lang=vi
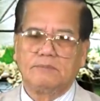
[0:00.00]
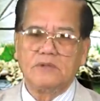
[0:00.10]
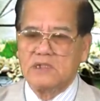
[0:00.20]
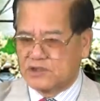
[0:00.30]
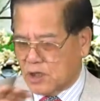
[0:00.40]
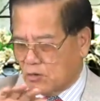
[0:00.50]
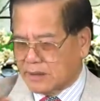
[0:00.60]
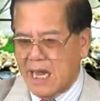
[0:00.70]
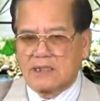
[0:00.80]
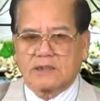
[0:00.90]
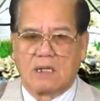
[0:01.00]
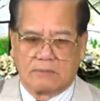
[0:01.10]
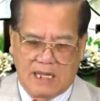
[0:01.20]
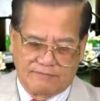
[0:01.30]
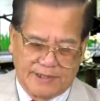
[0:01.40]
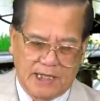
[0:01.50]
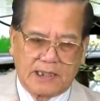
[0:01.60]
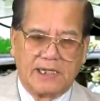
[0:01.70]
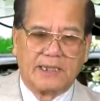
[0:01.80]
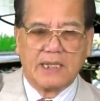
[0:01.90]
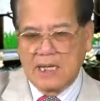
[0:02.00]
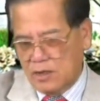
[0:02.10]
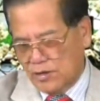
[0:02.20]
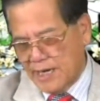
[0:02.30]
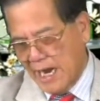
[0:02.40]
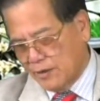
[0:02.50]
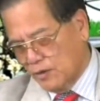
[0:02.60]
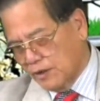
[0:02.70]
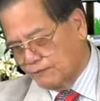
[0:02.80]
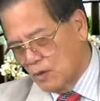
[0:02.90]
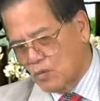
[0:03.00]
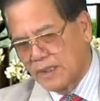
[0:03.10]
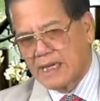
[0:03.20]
6 tháng xong lại về đất liền, rồi đại đội địa phương quân khác